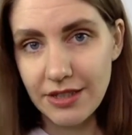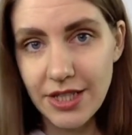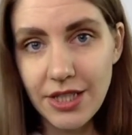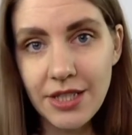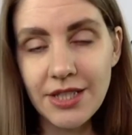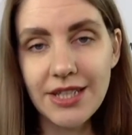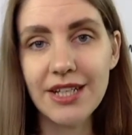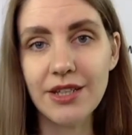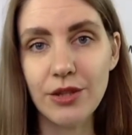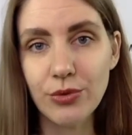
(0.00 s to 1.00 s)
дней ни
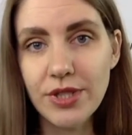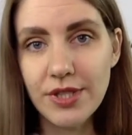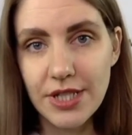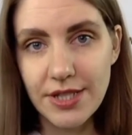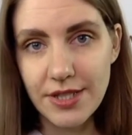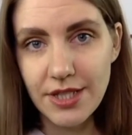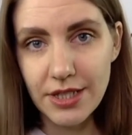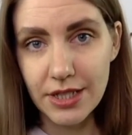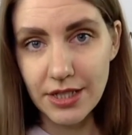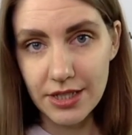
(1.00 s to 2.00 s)
одной
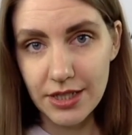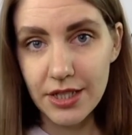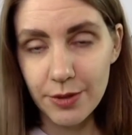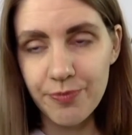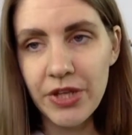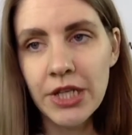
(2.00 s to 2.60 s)
статьи на канал.